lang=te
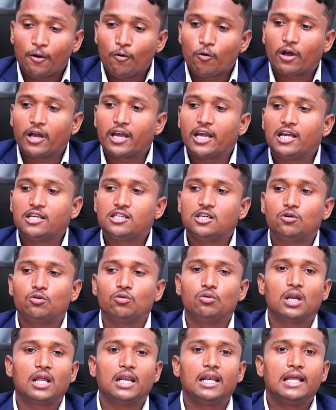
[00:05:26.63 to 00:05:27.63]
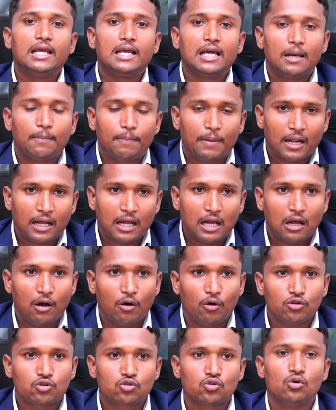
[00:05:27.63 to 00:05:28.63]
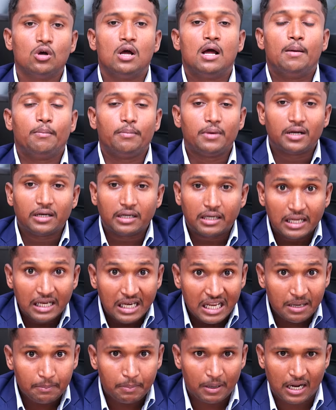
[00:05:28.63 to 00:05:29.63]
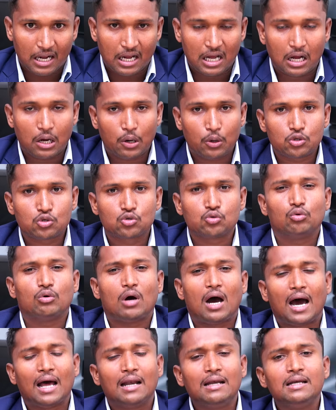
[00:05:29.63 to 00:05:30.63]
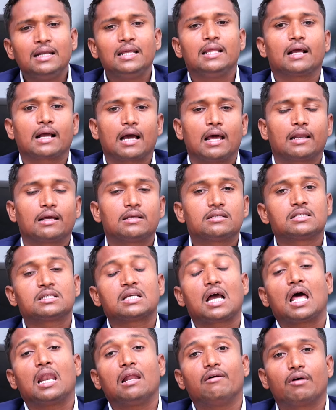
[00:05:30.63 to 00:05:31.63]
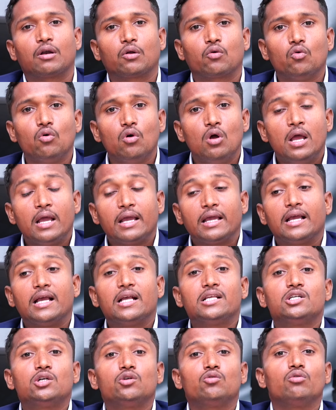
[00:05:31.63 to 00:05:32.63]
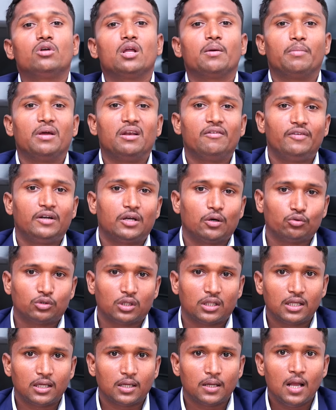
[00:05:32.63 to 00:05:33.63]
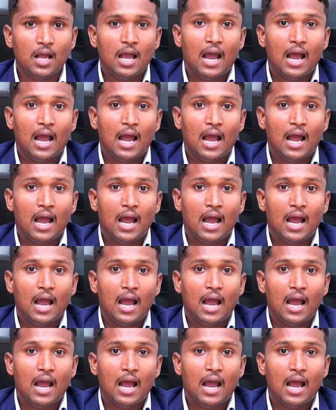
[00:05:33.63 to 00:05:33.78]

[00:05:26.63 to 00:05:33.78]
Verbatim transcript: ఒక ఏజెంట్ ఉంటే లీగల్ పరంగా కావచ్చు మీకు డీలింగ్ పరంగా కావచ్చు అన్ని రకాలుగా చాలా వరకు ఏజెంట్ ఉంటే బెనిఫిట్ అవుతుంది